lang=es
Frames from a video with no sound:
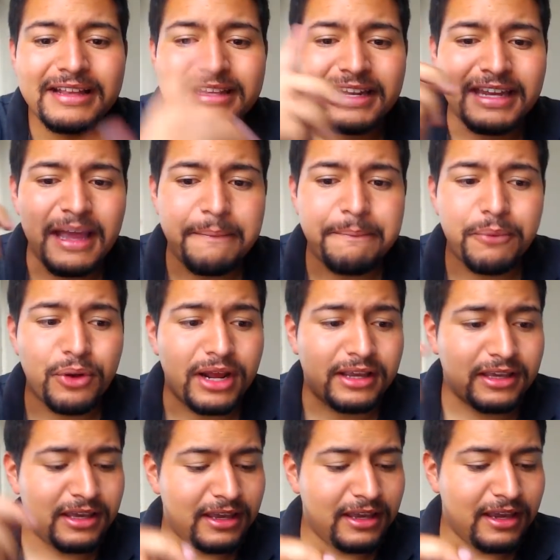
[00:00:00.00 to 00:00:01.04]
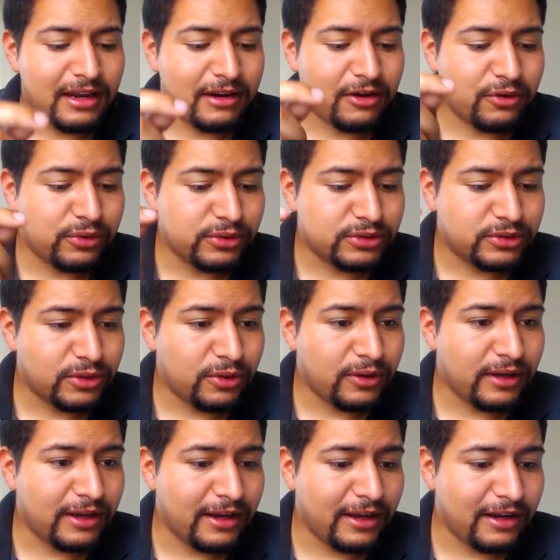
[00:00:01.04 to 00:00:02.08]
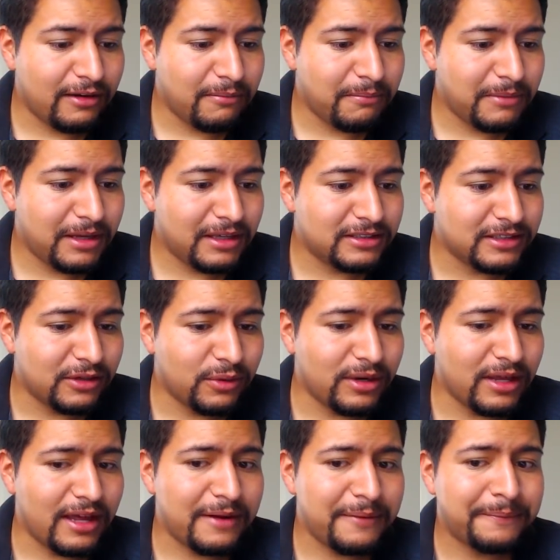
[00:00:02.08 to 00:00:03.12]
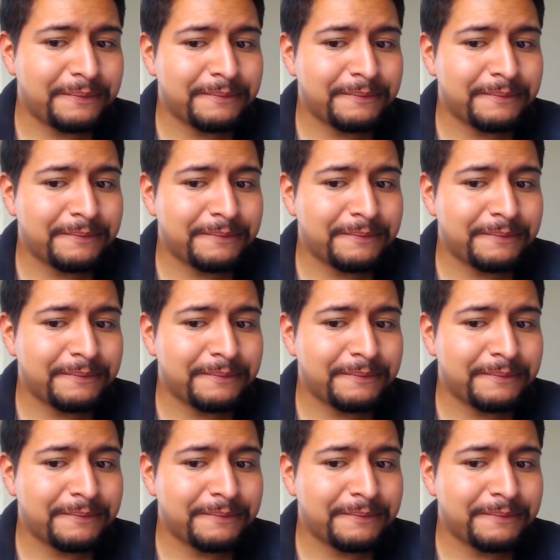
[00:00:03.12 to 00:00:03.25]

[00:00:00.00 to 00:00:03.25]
Tenía por aquí, en, justo en mi celular.